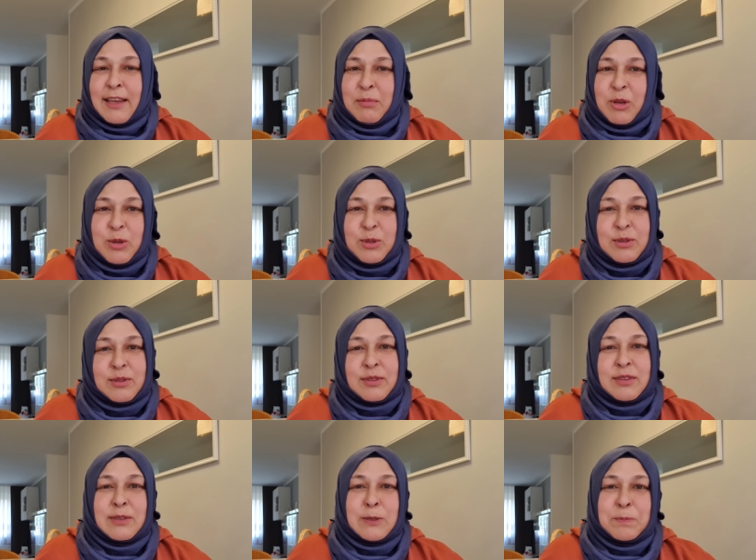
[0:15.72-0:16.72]

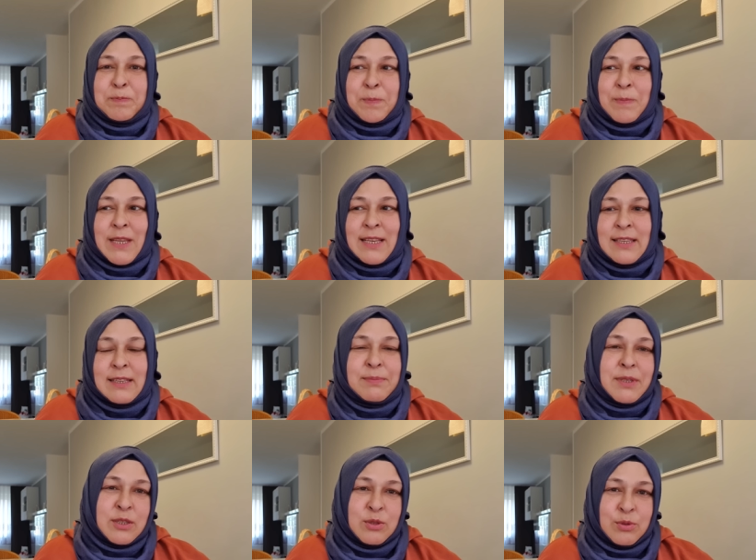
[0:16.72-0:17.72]
Biliyorsunuz kısa
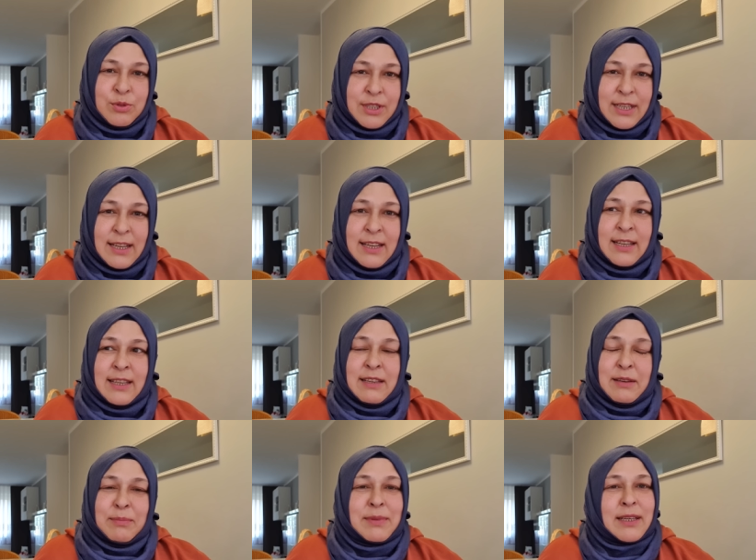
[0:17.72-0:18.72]
bir süre
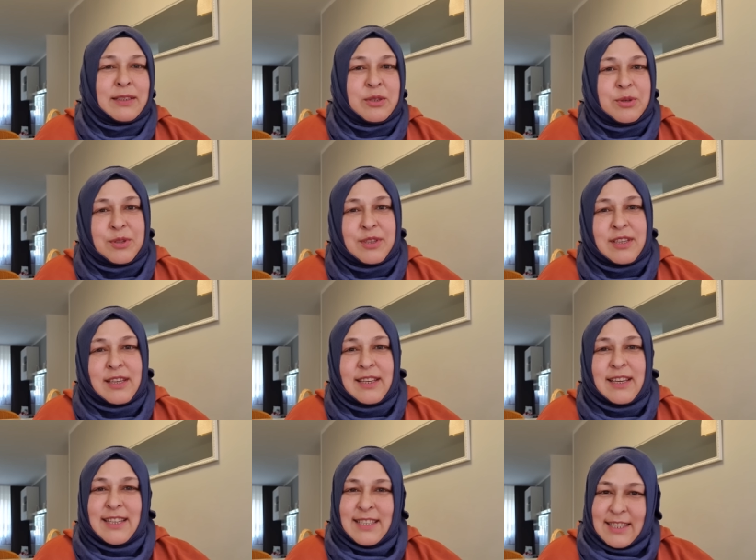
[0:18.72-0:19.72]
ben
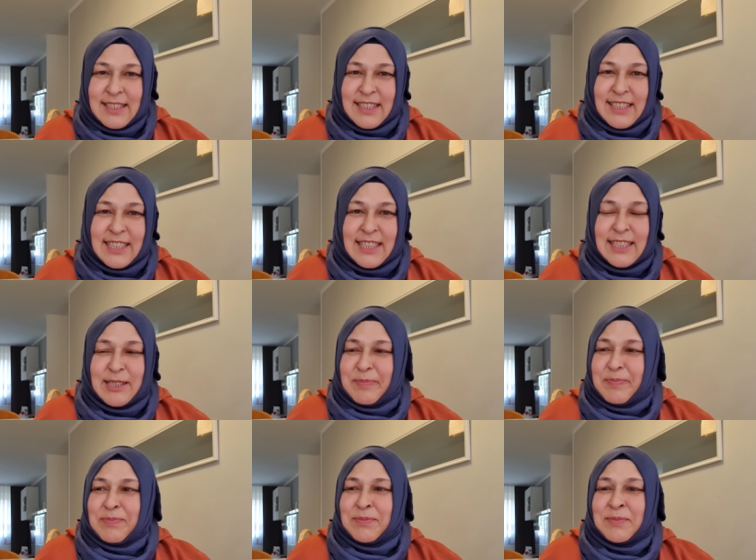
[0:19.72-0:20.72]
Türkiye'ye izine
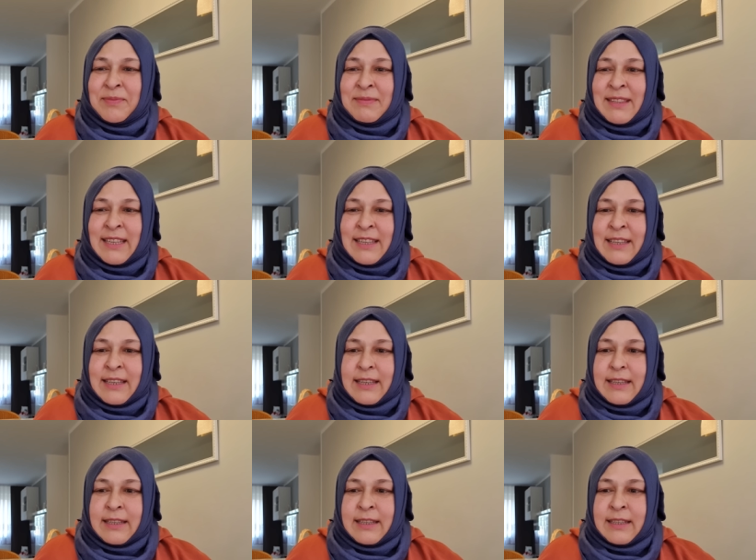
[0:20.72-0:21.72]
gittim.
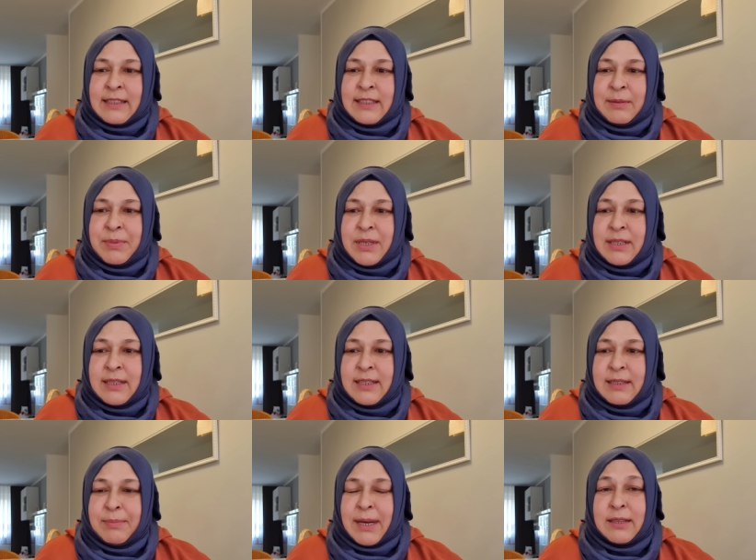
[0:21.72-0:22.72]
Ee, tabii
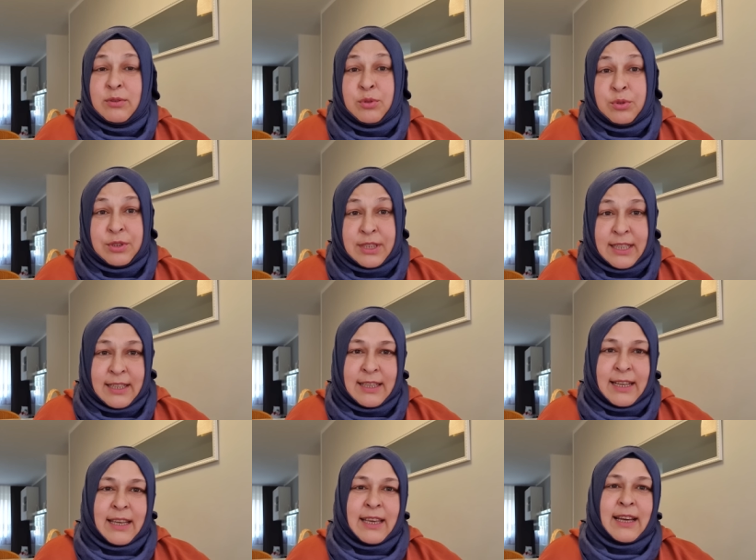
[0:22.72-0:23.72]
ki ben
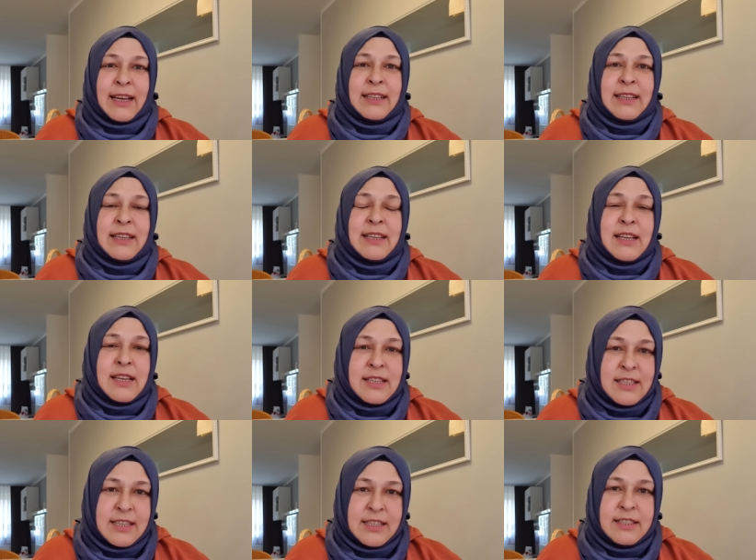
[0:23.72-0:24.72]
Türkiye'deyken
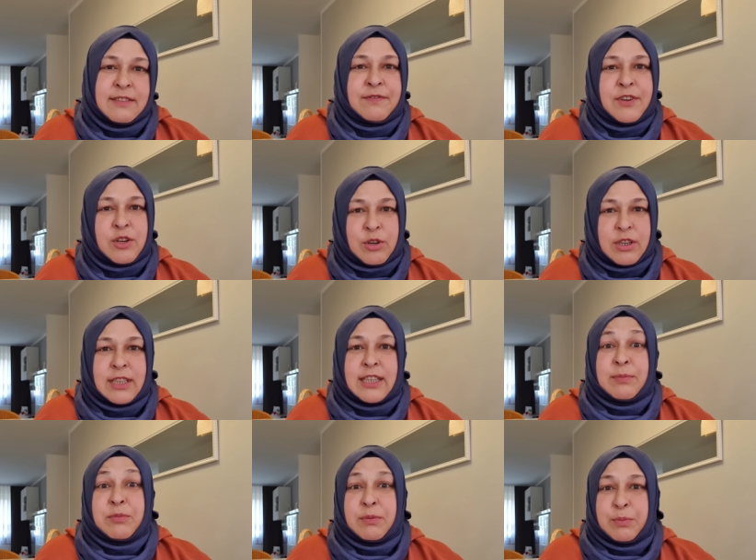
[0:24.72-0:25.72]
siz
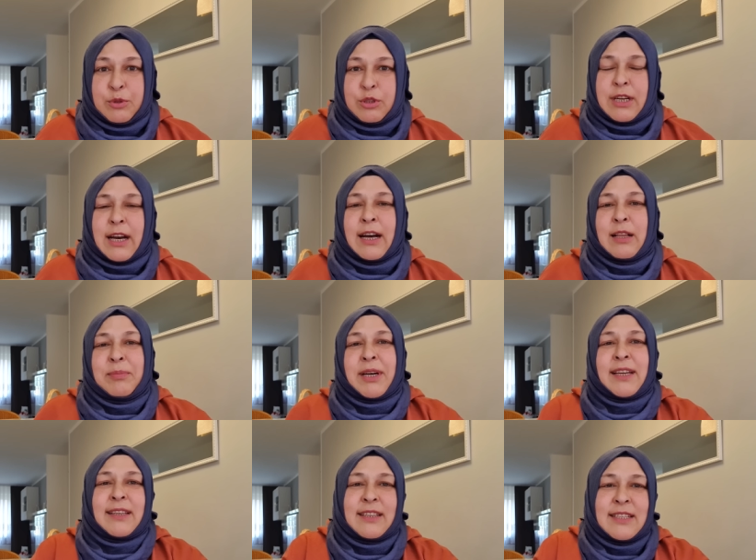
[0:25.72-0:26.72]
vloglarımı burada
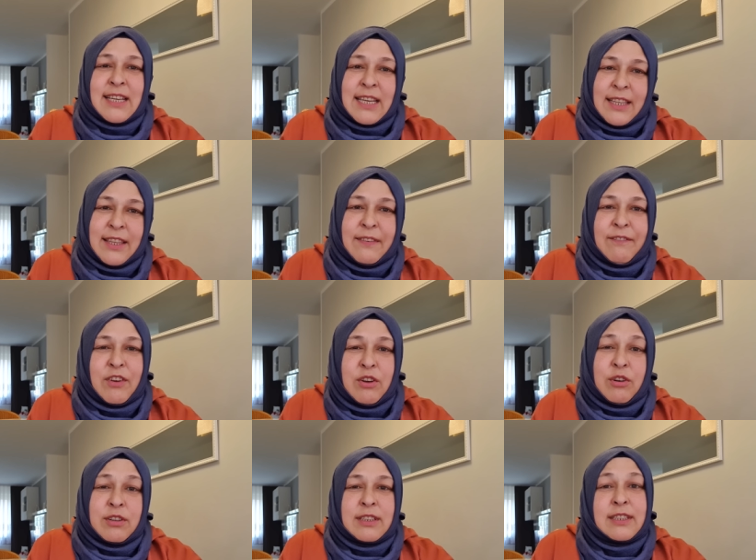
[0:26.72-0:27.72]
Almanya'da çektiğim
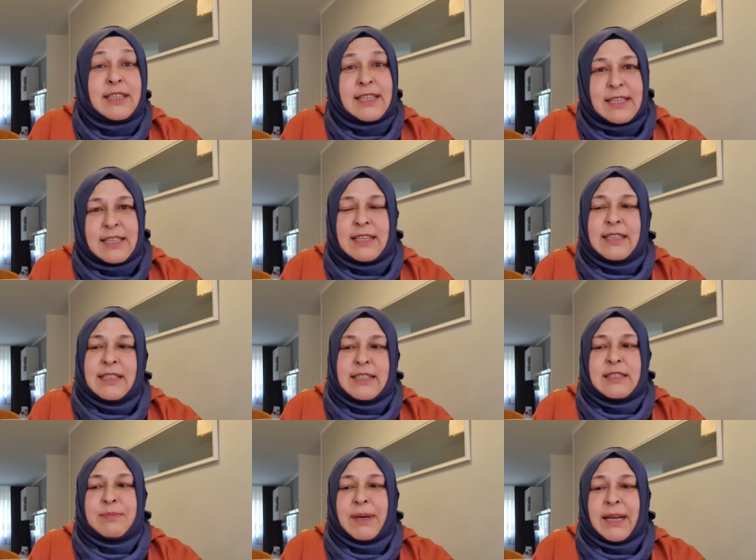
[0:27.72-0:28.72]
vlogları
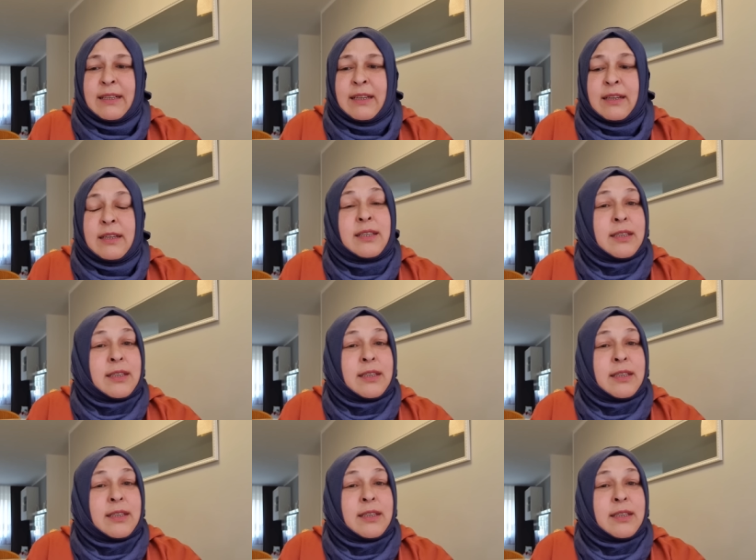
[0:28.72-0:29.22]
izlediniz. Ben